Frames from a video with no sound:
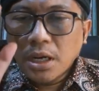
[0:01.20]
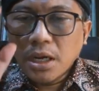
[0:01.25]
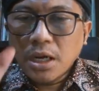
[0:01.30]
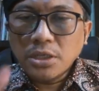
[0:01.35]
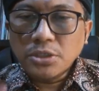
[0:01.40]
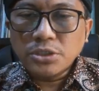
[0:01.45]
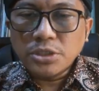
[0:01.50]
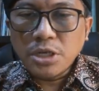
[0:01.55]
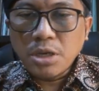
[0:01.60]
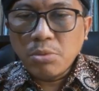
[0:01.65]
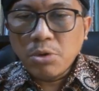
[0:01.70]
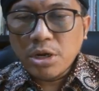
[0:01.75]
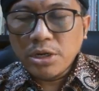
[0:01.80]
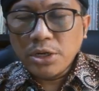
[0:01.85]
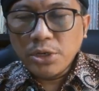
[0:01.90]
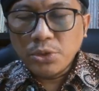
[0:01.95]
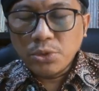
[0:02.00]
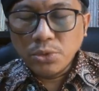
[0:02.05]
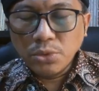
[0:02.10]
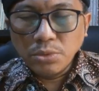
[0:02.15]

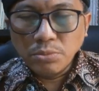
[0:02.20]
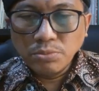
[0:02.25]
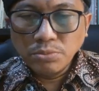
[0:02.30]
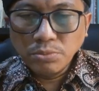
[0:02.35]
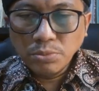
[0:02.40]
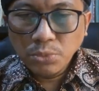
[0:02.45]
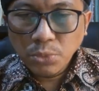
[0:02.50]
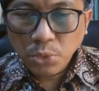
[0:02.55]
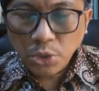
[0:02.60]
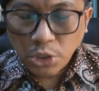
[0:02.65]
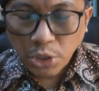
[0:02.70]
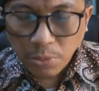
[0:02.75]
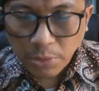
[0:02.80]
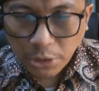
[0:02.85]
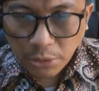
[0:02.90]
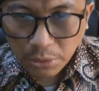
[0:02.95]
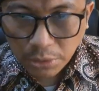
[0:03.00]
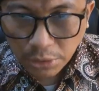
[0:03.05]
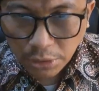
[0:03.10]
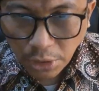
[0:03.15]
Assalamualaikum
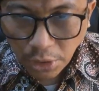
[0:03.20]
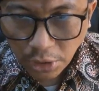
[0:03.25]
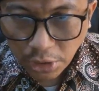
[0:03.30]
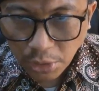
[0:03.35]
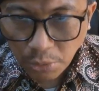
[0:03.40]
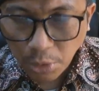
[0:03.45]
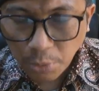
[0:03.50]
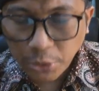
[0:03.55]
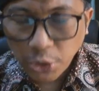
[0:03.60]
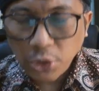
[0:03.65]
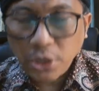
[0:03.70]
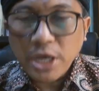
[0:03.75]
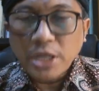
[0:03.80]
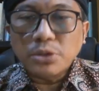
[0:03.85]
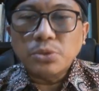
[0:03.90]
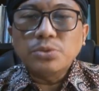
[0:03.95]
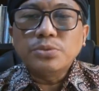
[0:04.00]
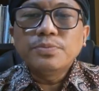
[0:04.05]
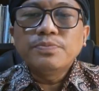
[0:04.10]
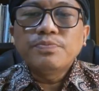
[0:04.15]
warahmatullahi
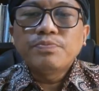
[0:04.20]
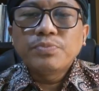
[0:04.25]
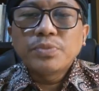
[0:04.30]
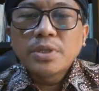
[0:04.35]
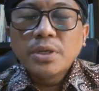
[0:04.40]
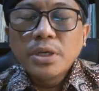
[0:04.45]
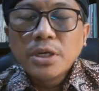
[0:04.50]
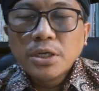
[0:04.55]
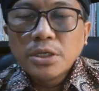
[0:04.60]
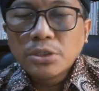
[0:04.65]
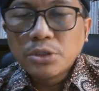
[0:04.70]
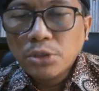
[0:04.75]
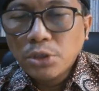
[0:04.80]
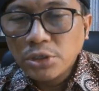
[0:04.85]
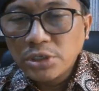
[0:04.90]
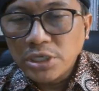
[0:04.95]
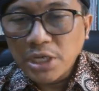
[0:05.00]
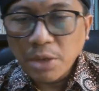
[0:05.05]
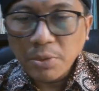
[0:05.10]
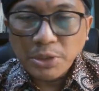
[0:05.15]
wabarakatuh.
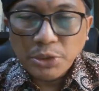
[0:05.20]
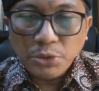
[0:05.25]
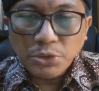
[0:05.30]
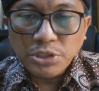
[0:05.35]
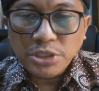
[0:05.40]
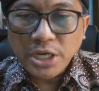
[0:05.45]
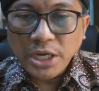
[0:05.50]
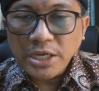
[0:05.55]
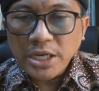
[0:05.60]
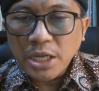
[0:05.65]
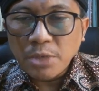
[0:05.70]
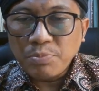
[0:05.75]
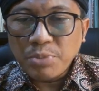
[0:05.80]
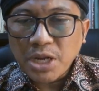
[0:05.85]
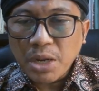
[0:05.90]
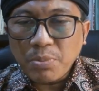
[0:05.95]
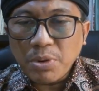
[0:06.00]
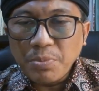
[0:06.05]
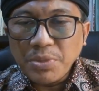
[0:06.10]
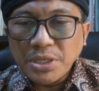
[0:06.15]
Seluruh sahabatku sekalian
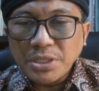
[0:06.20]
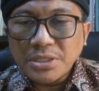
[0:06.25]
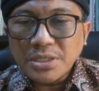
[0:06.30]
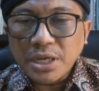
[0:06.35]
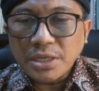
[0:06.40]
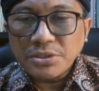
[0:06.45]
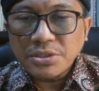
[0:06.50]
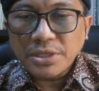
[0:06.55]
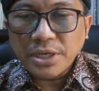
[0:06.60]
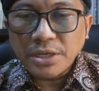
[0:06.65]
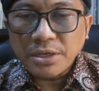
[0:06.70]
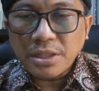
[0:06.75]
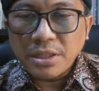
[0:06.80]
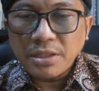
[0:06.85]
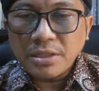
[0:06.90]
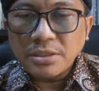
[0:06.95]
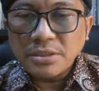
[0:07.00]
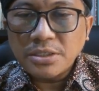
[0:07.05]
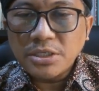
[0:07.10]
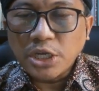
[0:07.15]
para pemirsa
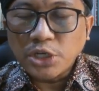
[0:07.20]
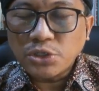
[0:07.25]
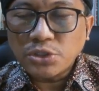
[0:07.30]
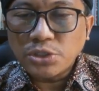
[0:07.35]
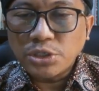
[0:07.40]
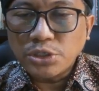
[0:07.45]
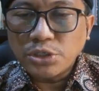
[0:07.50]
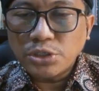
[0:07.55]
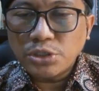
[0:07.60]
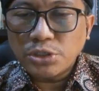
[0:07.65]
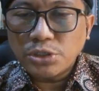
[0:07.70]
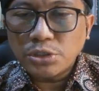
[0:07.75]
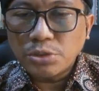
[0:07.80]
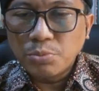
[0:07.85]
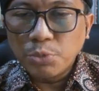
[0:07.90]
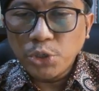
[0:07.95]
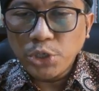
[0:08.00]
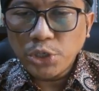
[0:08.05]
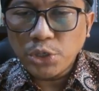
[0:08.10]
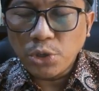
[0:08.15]
channel Justice
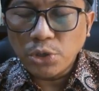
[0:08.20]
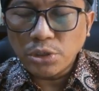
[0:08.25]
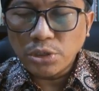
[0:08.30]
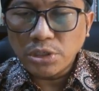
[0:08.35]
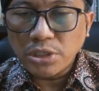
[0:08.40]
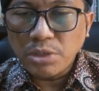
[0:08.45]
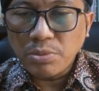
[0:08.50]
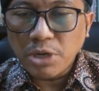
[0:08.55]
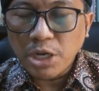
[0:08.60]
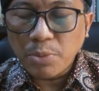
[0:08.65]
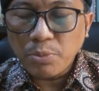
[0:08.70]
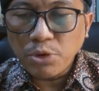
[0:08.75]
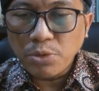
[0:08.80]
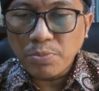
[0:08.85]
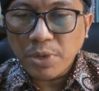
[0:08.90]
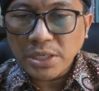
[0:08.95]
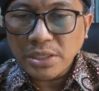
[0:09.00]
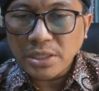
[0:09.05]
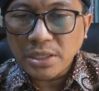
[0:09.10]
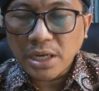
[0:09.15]
Monitor dimanapun
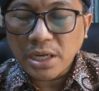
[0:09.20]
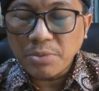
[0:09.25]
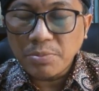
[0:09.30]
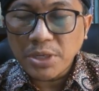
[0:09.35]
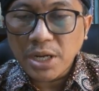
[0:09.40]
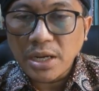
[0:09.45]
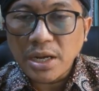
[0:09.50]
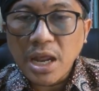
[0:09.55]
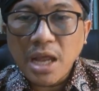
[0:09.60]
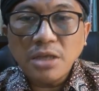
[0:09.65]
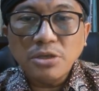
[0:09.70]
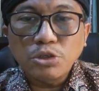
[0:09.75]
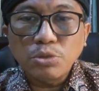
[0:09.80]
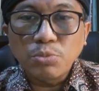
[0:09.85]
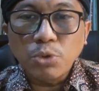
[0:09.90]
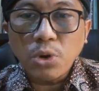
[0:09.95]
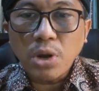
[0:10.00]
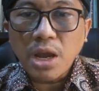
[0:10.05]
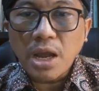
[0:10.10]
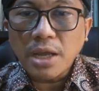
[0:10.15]
panjenengan berada,
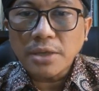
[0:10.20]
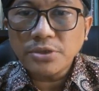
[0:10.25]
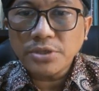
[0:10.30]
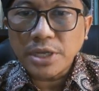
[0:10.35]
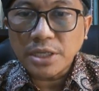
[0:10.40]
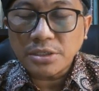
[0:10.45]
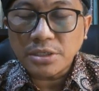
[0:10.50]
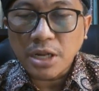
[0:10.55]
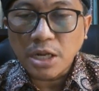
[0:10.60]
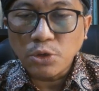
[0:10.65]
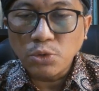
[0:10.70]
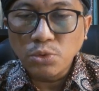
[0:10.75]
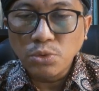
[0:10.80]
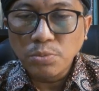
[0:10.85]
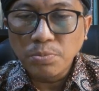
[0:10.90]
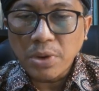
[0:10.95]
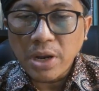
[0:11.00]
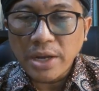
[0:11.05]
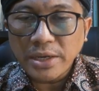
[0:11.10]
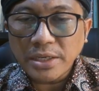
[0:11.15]
semoga sehat selalu,
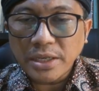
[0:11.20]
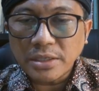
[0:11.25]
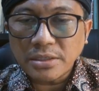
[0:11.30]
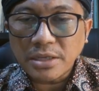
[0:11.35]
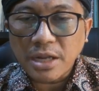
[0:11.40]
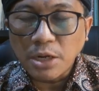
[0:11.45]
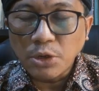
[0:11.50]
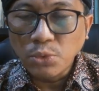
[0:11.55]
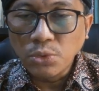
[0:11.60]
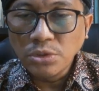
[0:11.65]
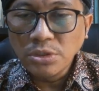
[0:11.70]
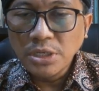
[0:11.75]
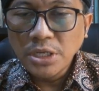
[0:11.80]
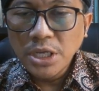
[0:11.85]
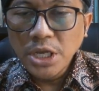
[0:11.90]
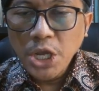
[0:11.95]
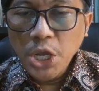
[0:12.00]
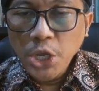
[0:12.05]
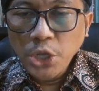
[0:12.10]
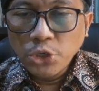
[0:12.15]
bahagia selalu.
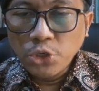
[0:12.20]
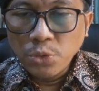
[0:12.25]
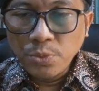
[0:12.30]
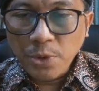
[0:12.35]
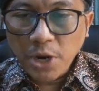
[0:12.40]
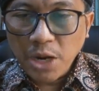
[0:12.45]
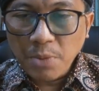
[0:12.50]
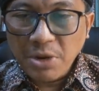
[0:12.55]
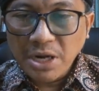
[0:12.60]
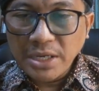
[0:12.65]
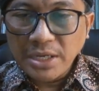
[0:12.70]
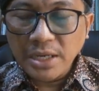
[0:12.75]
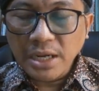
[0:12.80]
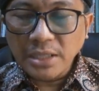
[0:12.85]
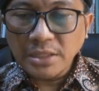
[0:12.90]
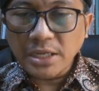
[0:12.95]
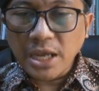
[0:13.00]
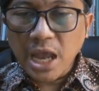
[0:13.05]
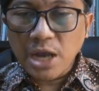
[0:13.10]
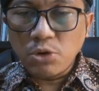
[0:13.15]
Jumpa kembali dengan
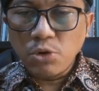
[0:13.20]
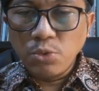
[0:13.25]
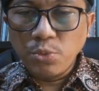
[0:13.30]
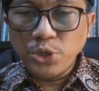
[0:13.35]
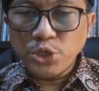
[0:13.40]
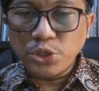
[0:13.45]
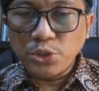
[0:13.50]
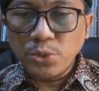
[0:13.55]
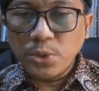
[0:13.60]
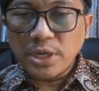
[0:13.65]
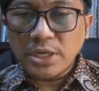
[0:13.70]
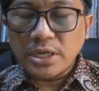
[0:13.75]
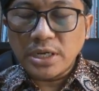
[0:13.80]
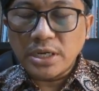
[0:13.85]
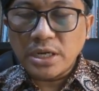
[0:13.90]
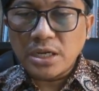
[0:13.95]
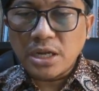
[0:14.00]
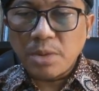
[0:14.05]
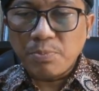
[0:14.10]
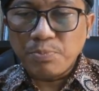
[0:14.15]
saya Agung
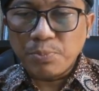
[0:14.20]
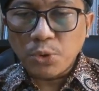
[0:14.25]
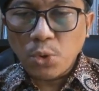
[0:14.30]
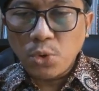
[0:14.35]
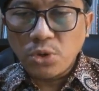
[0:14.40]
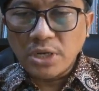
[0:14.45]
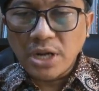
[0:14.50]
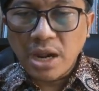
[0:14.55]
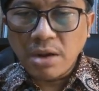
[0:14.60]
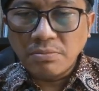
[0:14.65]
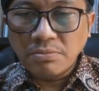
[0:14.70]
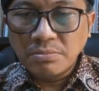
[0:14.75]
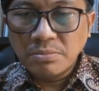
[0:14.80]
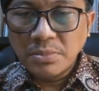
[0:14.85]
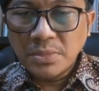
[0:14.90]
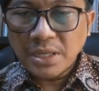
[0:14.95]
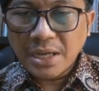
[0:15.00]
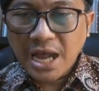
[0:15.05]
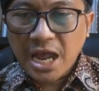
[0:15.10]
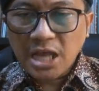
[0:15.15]
Adana dalam program
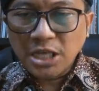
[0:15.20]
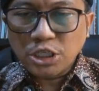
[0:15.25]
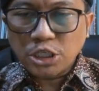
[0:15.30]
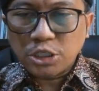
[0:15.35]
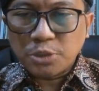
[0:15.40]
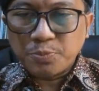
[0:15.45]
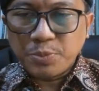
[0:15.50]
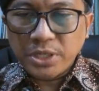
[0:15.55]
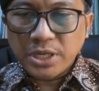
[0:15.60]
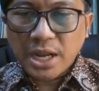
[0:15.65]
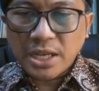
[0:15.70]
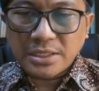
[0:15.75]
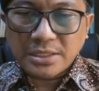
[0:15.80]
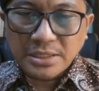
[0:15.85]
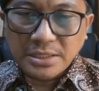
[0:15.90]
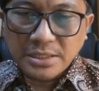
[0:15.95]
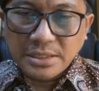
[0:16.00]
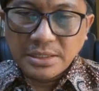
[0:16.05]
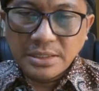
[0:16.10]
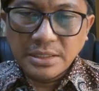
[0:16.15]

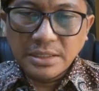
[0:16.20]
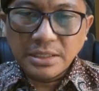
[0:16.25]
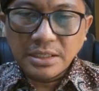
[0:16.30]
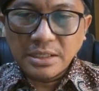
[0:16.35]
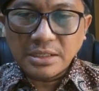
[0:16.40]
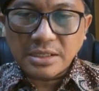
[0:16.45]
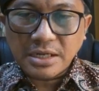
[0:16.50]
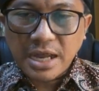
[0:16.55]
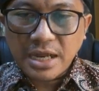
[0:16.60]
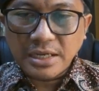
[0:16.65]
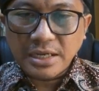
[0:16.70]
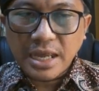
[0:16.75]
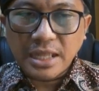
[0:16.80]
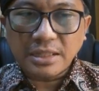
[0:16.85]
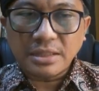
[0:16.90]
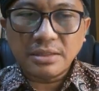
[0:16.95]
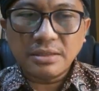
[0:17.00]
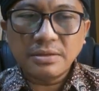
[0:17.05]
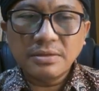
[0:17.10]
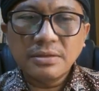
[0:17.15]
Aspirasi Rakyat.